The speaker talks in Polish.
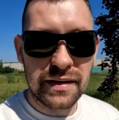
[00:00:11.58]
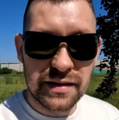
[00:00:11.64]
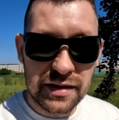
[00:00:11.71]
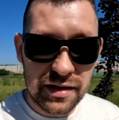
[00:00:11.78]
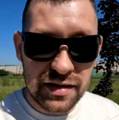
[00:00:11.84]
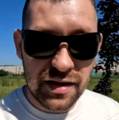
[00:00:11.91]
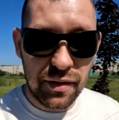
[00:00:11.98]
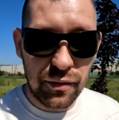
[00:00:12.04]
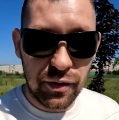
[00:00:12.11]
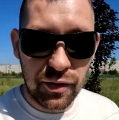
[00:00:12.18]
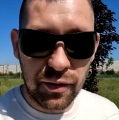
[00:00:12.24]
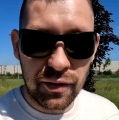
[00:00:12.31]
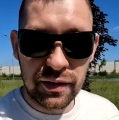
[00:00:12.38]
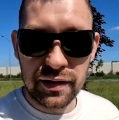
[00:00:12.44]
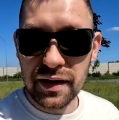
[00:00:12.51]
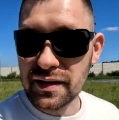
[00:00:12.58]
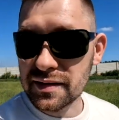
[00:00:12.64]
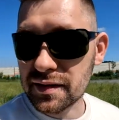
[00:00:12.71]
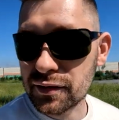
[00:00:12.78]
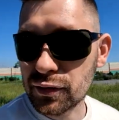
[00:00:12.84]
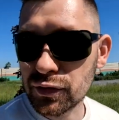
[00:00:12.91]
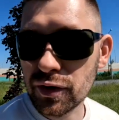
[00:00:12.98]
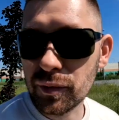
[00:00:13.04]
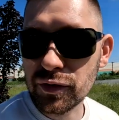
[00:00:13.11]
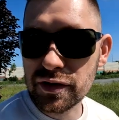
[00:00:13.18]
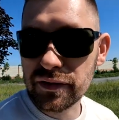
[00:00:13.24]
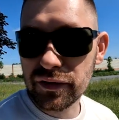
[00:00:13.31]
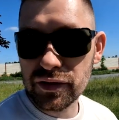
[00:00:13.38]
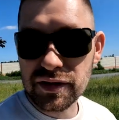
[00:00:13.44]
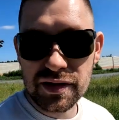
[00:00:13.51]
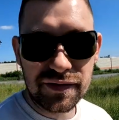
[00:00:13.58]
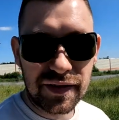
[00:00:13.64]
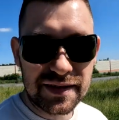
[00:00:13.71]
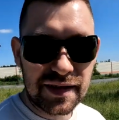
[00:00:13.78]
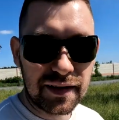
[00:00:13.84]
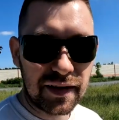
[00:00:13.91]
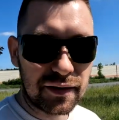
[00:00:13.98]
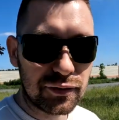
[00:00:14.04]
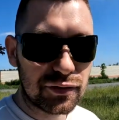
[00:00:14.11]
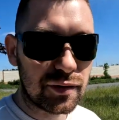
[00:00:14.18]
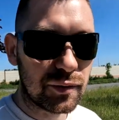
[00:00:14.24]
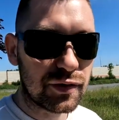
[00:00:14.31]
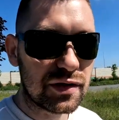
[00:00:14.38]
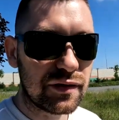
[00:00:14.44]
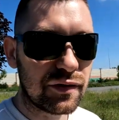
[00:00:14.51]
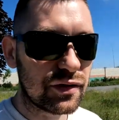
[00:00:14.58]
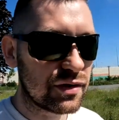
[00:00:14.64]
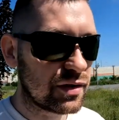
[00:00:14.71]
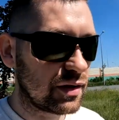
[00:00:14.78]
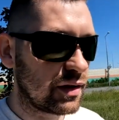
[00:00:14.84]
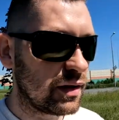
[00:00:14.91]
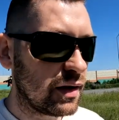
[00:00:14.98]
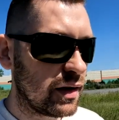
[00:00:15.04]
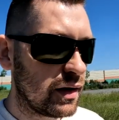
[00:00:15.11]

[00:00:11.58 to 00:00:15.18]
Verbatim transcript: Będzie się działo, jest dużo możliwości zwiedzania, dużo możliwości